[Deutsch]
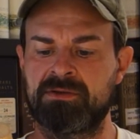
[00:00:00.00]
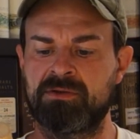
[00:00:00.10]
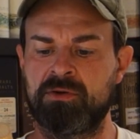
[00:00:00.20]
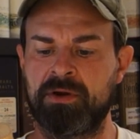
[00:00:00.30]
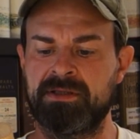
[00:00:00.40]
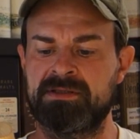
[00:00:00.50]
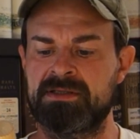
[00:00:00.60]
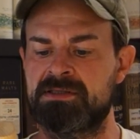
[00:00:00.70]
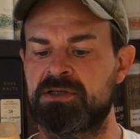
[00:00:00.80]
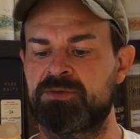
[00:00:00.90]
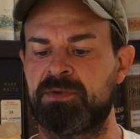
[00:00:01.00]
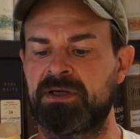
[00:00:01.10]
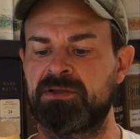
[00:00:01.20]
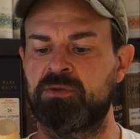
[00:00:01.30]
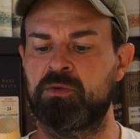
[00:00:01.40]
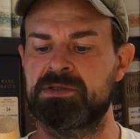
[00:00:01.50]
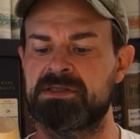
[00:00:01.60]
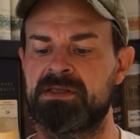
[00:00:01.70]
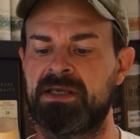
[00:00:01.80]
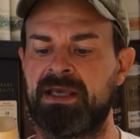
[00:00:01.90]
Neutes
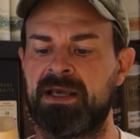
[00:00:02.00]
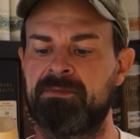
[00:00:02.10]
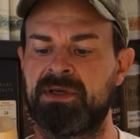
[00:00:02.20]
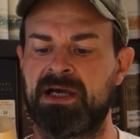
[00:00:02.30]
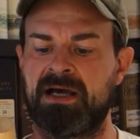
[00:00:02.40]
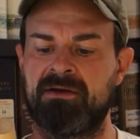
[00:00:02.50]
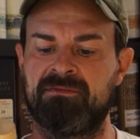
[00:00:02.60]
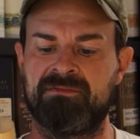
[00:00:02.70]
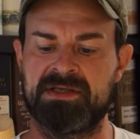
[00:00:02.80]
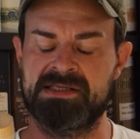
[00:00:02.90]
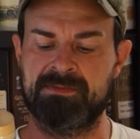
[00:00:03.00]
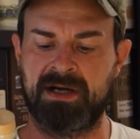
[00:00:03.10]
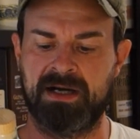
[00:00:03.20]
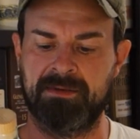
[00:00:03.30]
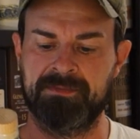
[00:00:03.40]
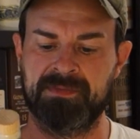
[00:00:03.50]
Spirituosen GmbH Wismar.